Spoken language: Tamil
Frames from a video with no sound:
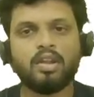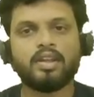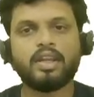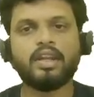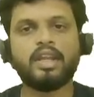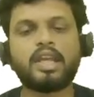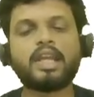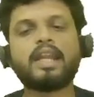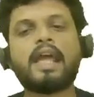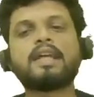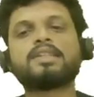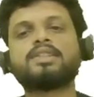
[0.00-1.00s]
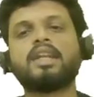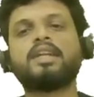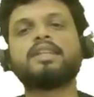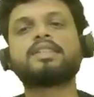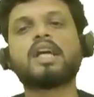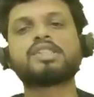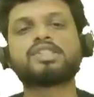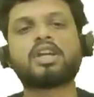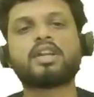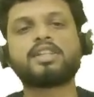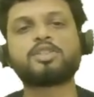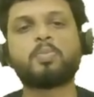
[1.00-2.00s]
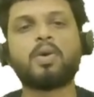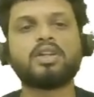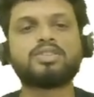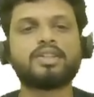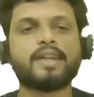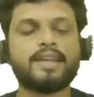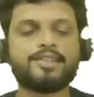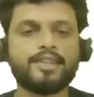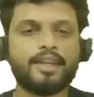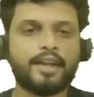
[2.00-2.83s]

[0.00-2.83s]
என்னைக்கு நேஷ்னல் டிசாஸ்டர் ரெஸ்பான்ஸ் ரேசிங்